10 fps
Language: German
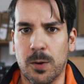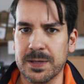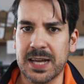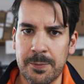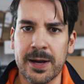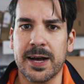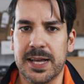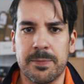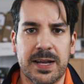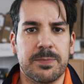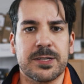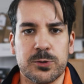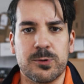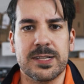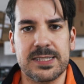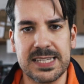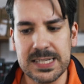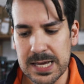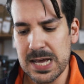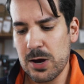ob die Kamera eben eine Person sieht.